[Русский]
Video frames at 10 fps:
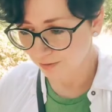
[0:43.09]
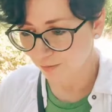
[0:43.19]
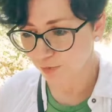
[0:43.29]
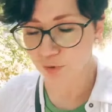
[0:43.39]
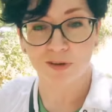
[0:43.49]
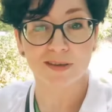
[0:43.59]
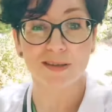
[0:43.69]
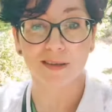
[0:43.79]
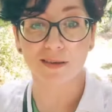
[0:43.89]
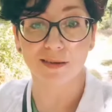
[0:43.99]
много
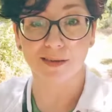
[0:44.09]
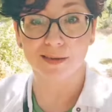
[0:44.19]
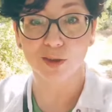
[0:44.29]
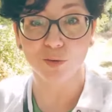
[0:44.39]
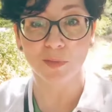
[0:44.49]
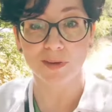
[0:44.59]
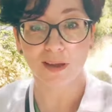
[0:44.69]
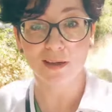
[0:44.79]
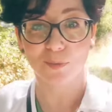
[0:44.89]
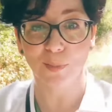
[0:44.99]
делала
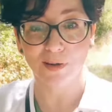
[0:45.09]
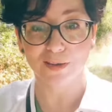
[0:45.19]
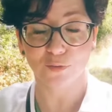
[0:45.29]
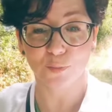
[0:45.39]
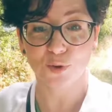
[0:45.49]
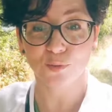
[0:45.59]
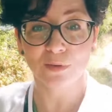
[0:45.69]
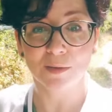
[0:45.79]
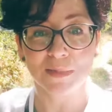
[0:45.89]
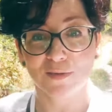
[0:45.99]
документальных проектов, а почему
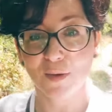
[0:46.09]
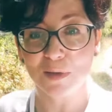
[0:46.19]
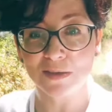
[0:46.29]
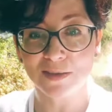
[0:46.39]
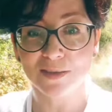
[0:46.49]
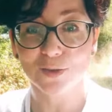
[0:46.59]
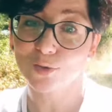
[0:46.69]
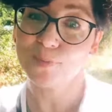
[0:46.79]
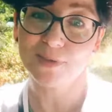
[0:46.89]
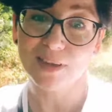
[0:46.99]
нам с вами не сделать
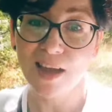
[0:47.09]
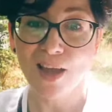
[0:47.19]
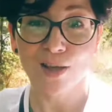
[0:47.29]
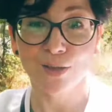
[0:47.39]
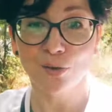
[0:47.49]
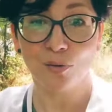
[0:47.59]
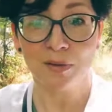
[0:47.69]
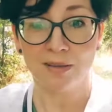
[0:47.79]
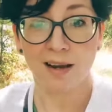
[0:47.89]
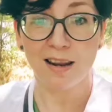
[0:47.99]
собственный
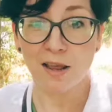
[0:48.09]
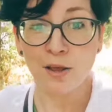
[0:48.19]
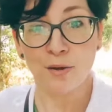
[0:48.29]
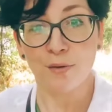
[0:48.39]
документальный